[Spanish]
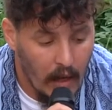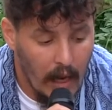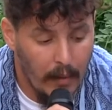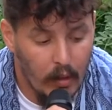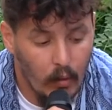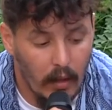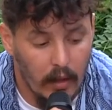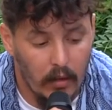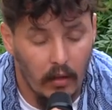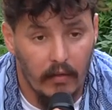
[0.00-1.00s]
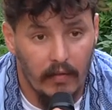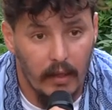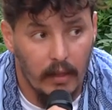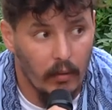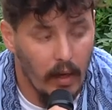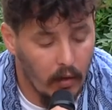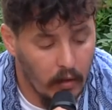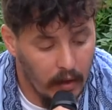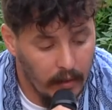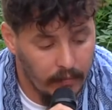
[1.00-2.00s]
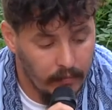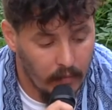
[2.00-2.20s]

A mi cuaderno le falta una hoja.